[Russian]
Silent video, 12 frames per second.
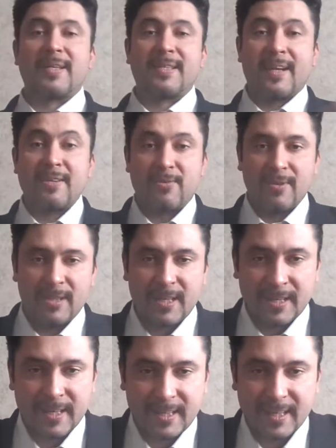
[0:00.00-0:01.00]
пространству
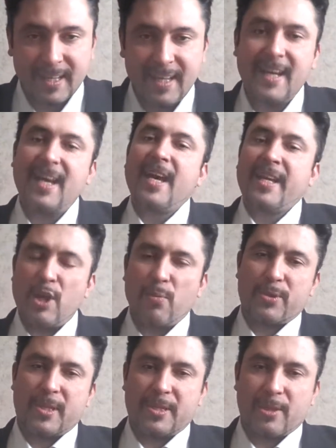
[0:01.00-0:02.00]
интернета. Не
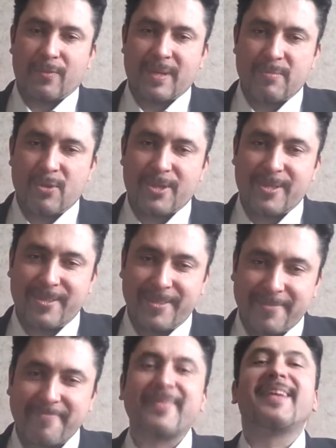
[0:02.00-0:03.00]
упустите эту
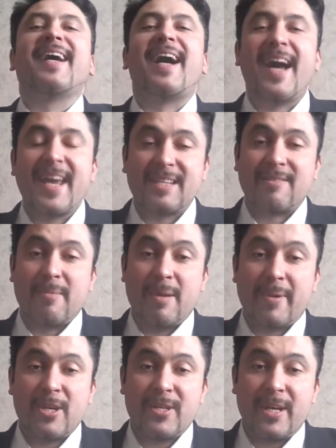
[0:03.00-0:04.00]
возможность. А я с вами не
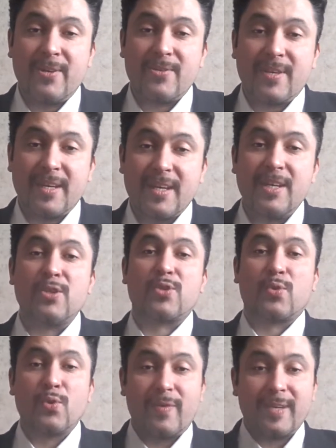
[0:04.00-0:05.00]
прощаюсь и
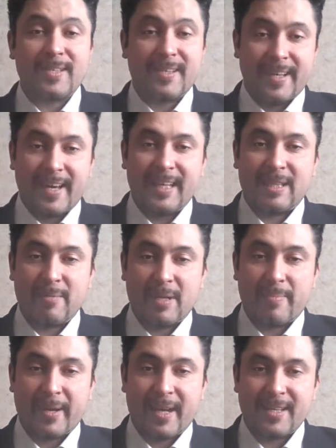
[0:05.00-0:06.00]
жду вас на этом
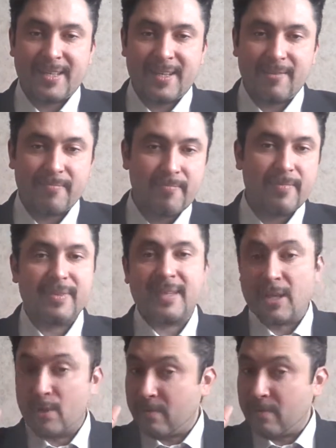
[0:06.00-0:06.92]
мероприятии. До